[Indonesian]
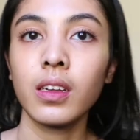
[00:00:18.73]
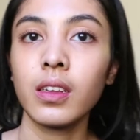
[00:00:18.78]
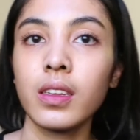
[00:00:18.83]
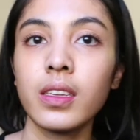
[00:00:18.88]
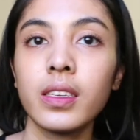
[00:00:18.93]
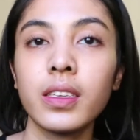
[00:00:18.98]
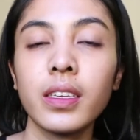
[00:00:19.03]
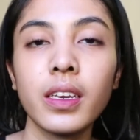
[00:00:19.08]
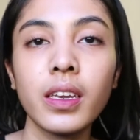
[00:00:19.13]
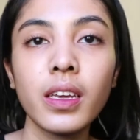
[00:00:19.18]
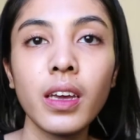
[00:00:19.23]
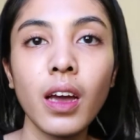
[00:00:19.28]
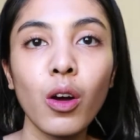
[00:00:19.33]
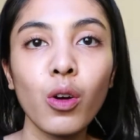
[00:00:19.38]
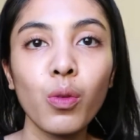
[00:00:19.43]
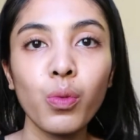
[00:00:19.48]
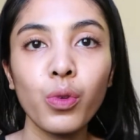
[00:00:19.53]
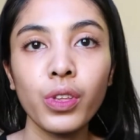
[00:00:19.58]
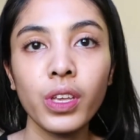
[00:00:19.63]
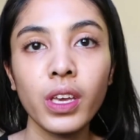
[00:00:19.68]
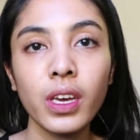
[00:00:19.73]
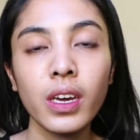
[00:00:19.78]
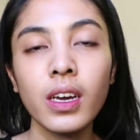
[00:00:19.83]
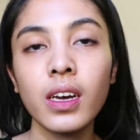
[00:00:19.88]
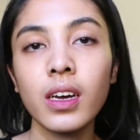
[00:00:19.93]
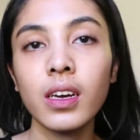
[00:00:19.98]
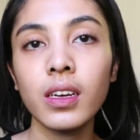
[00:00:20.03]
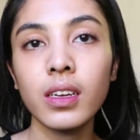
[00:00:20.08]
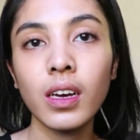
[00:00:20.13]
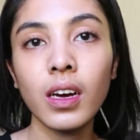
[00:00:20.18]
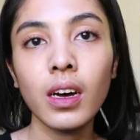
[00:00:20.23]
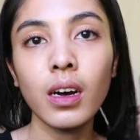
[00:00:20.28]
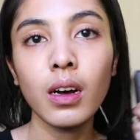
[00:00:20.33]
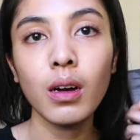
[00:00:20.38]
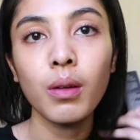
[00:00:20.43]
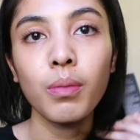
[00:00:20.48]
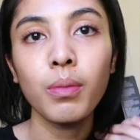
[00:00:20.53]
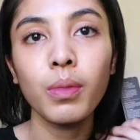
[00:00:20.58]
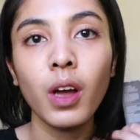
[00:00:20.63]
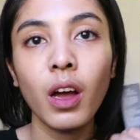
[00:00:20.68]
Di sini aku punya
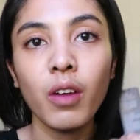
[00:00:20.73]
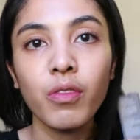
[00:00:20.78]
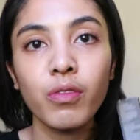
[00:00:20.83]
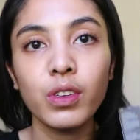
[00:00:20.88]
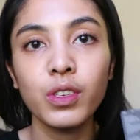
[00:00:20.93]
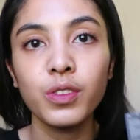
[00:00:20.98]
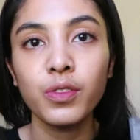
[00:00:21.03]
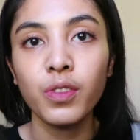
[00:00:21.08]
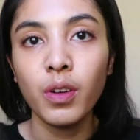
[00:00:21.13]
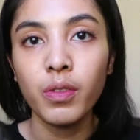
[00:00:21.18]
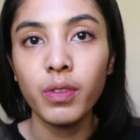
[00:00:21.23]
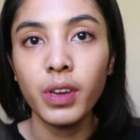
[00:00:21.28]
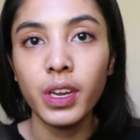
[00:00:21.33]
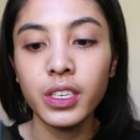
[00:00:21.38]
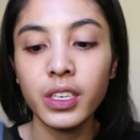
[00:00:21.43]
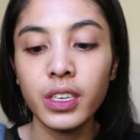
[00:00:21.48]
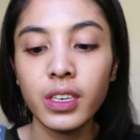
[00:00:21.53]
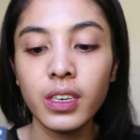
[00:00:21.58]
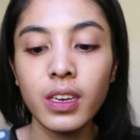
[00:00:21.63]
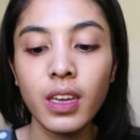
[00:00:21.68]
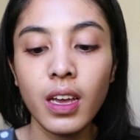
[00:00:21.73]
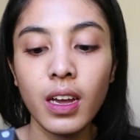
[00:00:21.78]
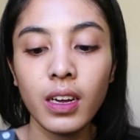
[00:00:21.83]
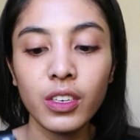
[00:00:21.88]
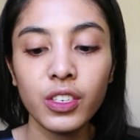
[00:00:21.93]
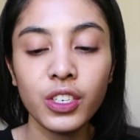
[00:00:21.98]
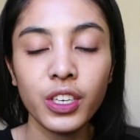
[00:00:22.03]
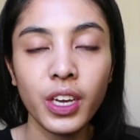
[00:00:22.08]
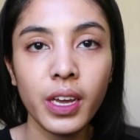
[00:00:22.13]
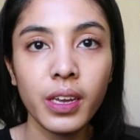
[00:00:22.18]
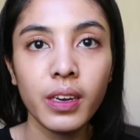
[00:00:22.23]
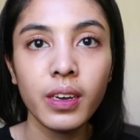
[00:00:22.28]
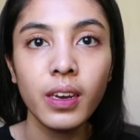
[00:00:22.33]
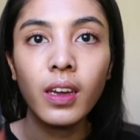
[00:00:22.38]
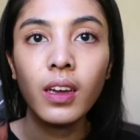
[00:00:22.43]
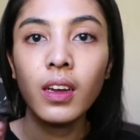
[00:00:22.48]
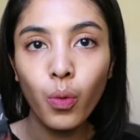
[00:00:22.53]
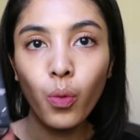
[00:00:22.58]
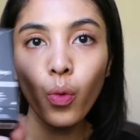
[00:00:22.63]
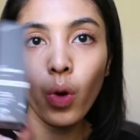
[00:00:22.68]
um, coverage foundation yang shade
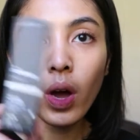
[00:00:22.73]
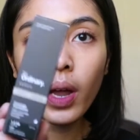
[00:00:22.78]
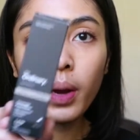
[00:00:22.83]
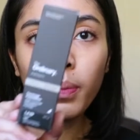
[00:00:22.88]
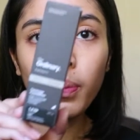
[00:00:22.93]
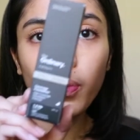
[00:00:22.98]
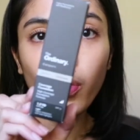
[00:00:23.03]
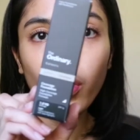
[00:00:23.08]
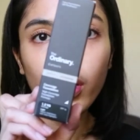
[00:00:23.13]
1.2